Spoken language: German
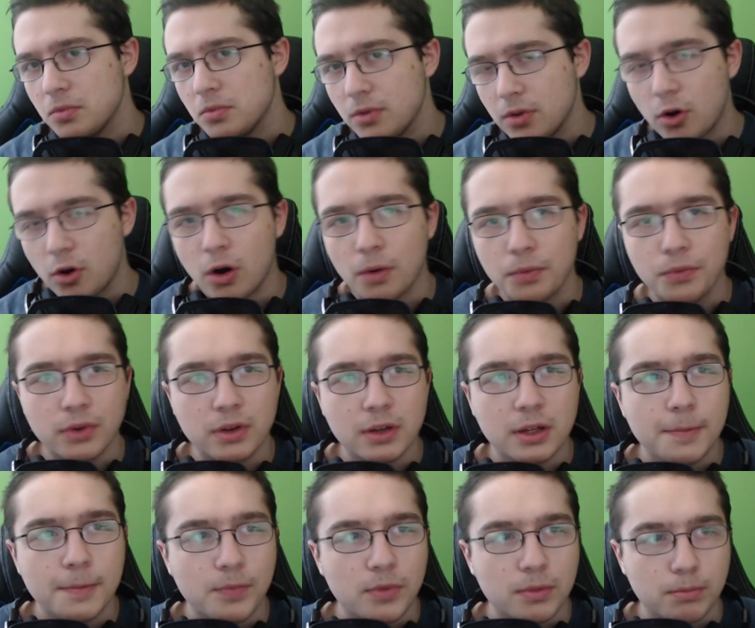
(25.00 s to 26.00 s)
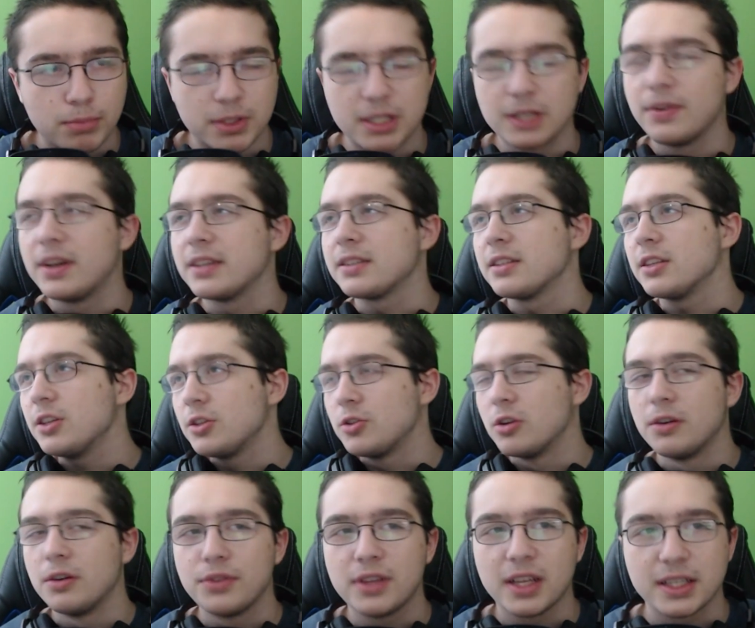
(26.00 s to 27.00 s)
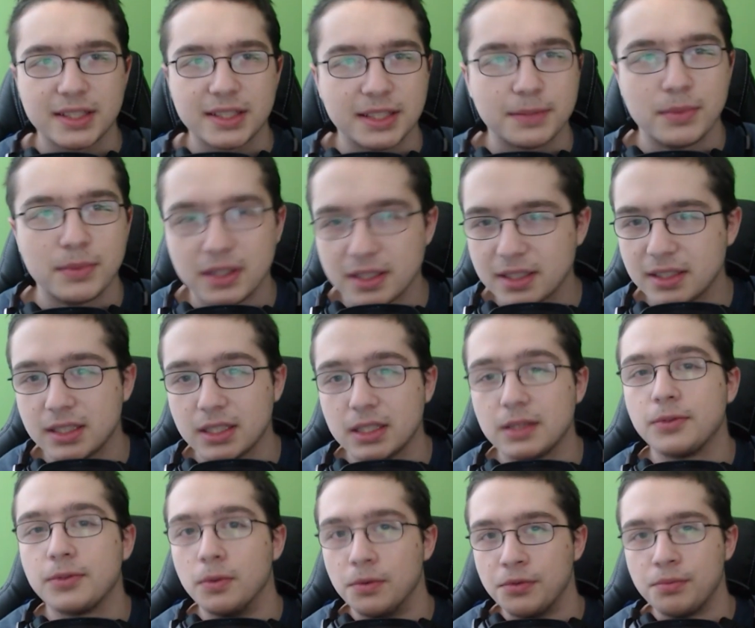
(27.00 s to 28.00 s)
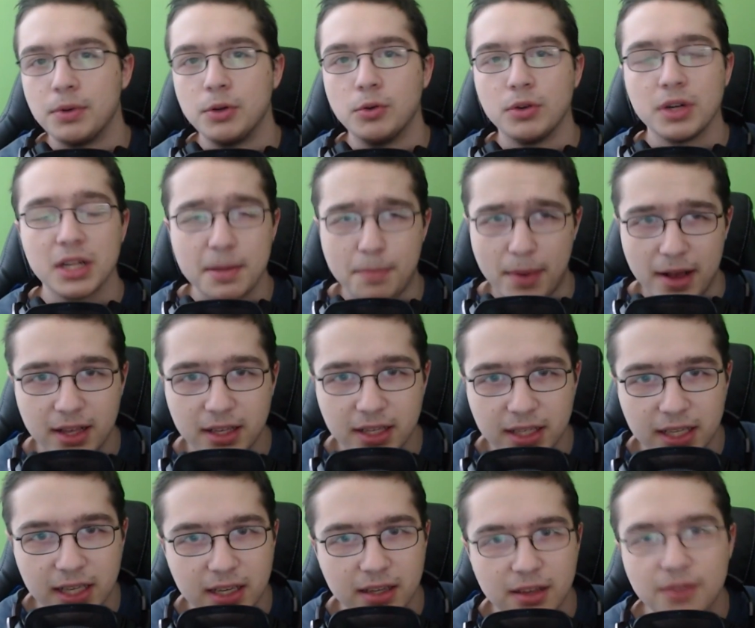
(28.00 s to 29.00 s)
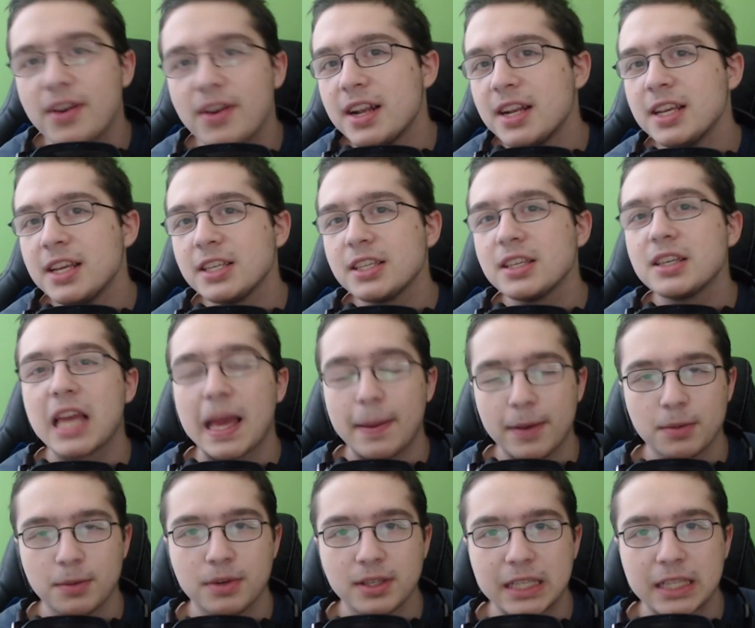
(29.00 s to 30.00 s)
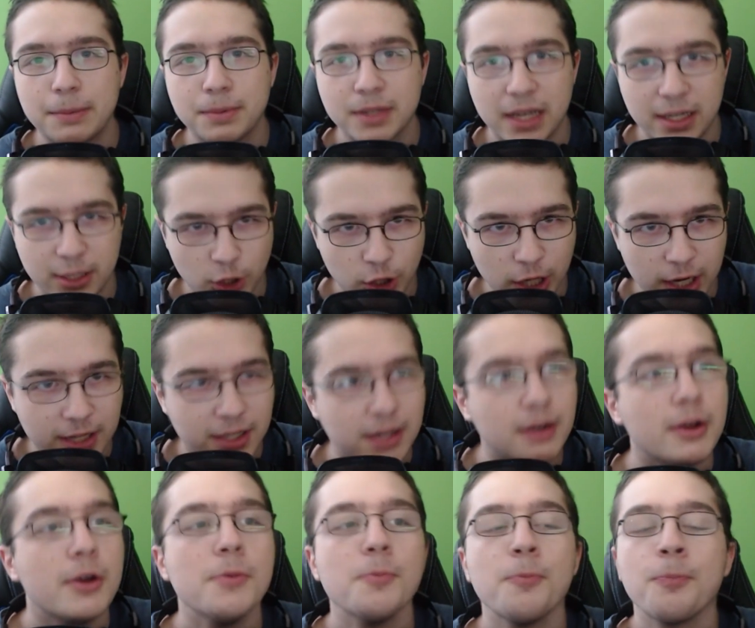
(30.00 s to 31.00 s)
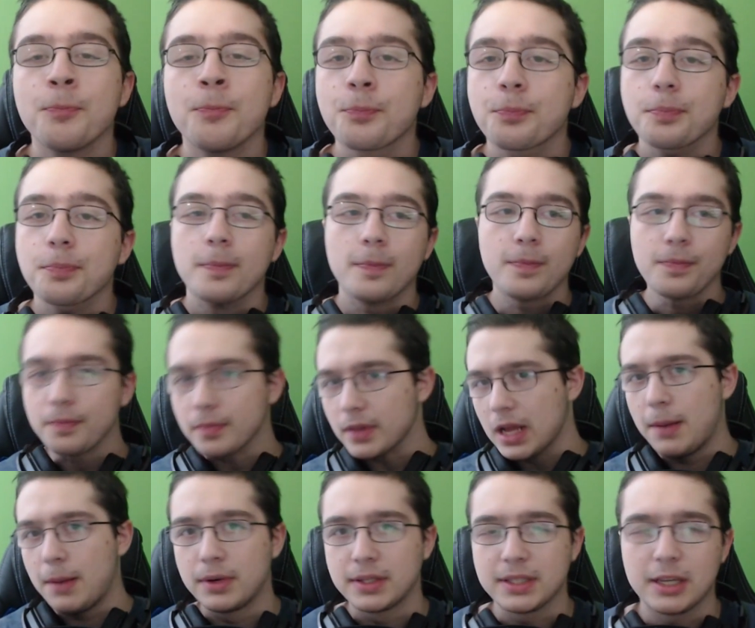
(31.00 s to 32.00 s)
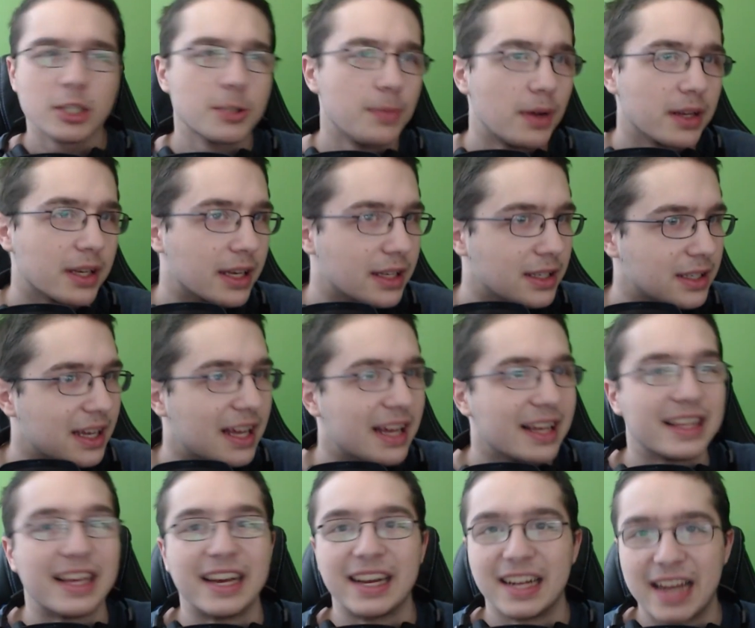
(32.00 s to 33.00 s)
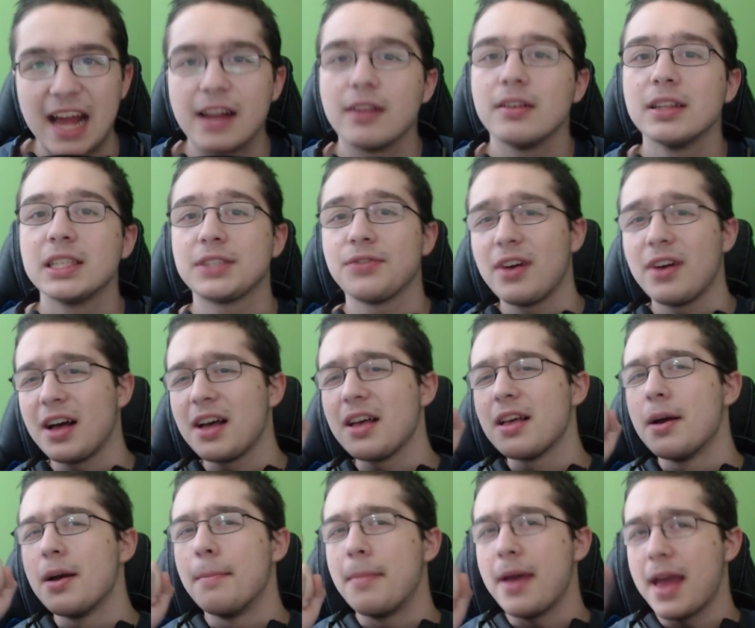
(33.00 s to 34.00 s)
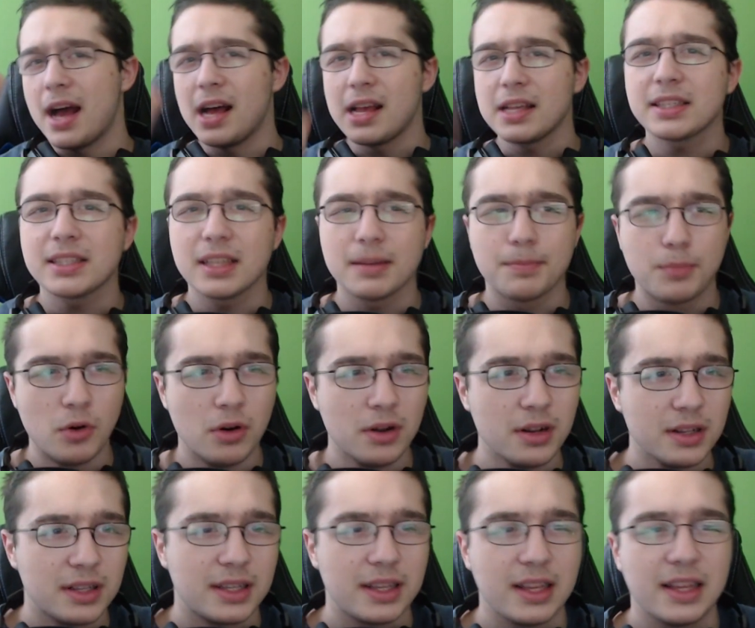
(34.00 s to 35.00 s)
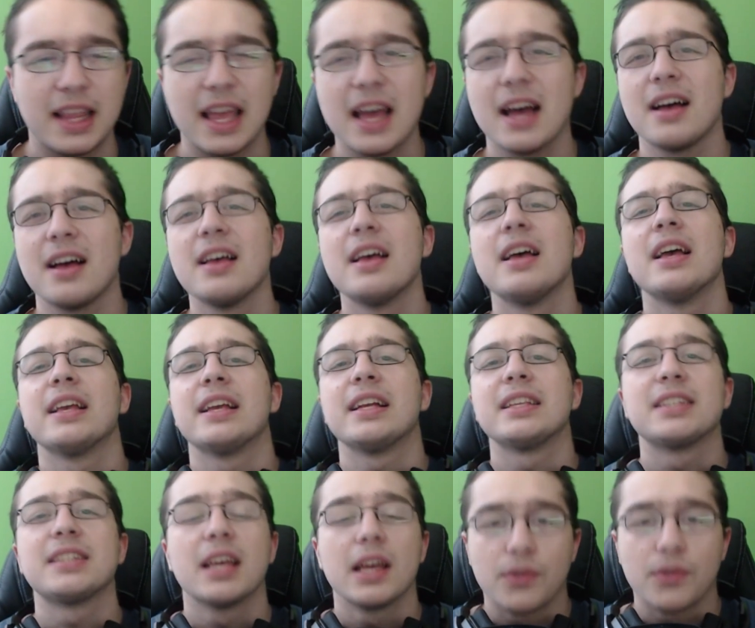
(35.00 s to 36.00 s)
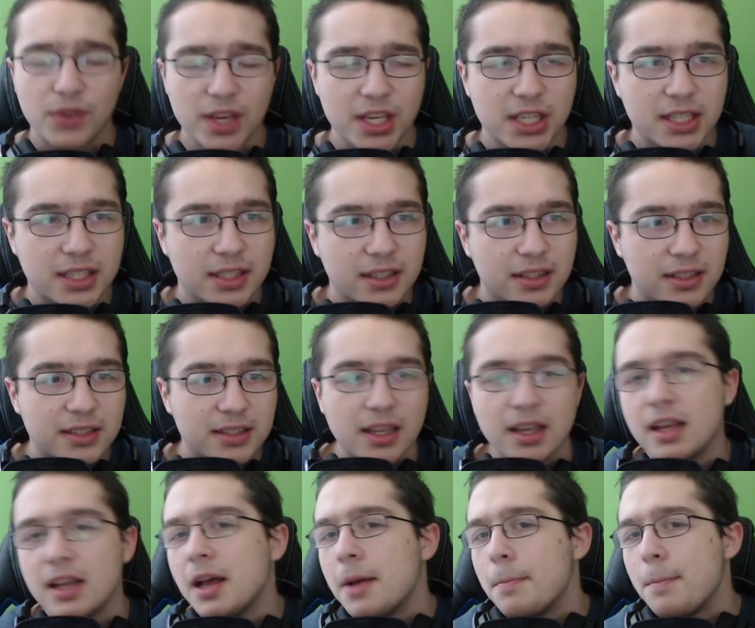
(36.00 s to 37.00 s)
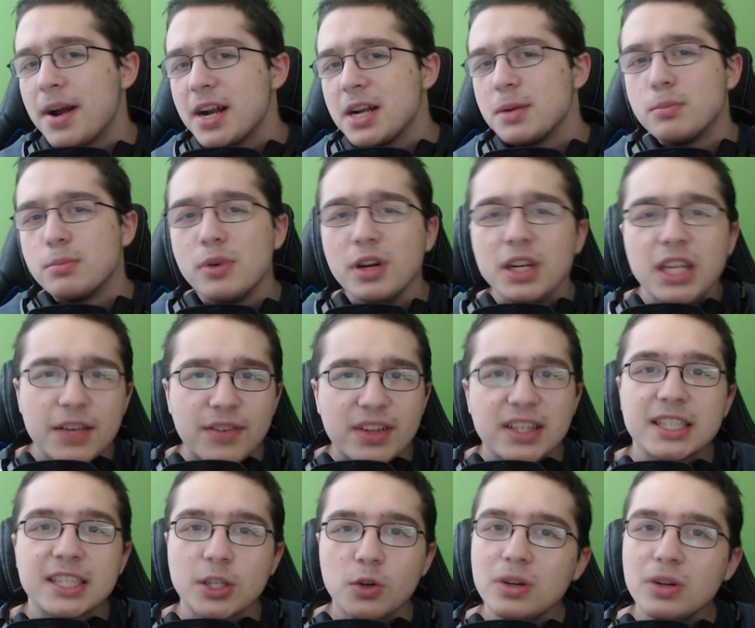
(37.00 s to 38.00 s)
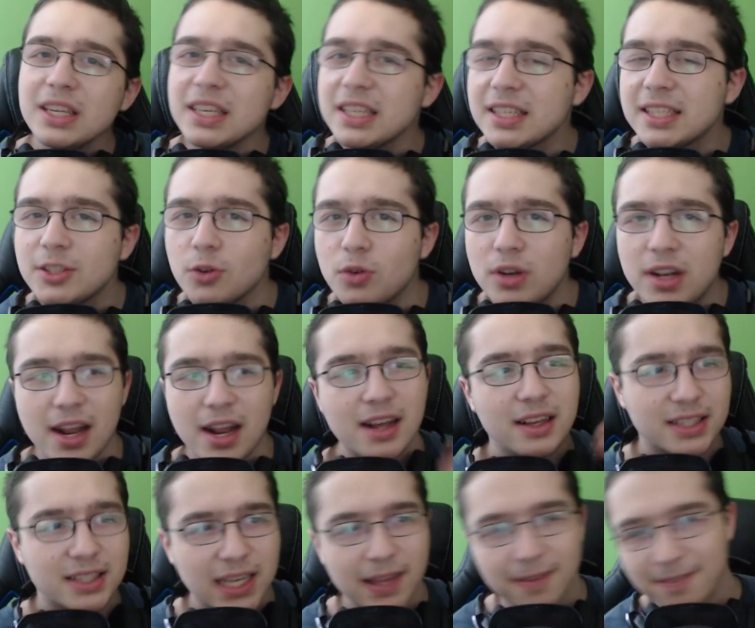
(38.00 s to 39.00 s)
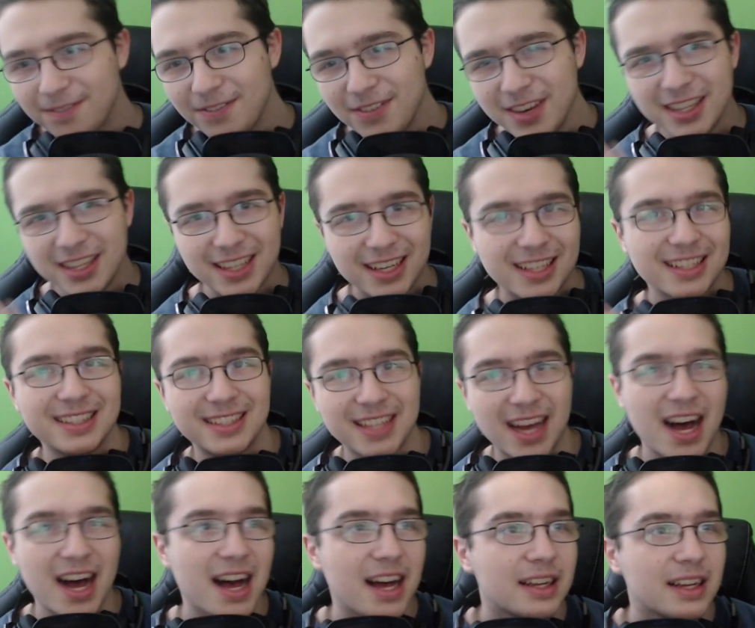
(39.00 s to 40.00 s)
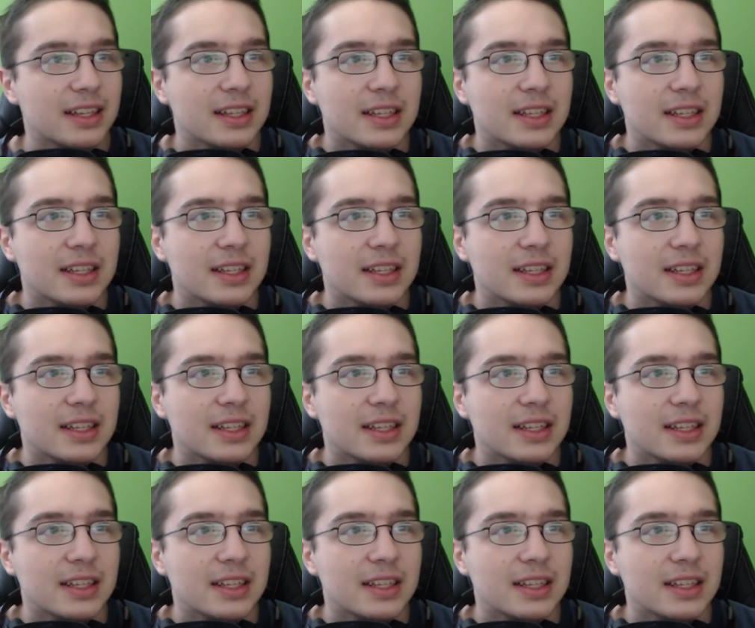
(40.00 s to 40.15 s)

hoffe, beziehungsweise ich hoffe, dass ich es mindestens in fünf Minuten gebacken kriege. Wenn nicht, gebe ich mir selbst eine Schelle. Haben wir das auch schon mal geklärt. Und zwar, erster Punkt, der jetzt wichtig ist. Meine Motivation ist so langsam wieder da.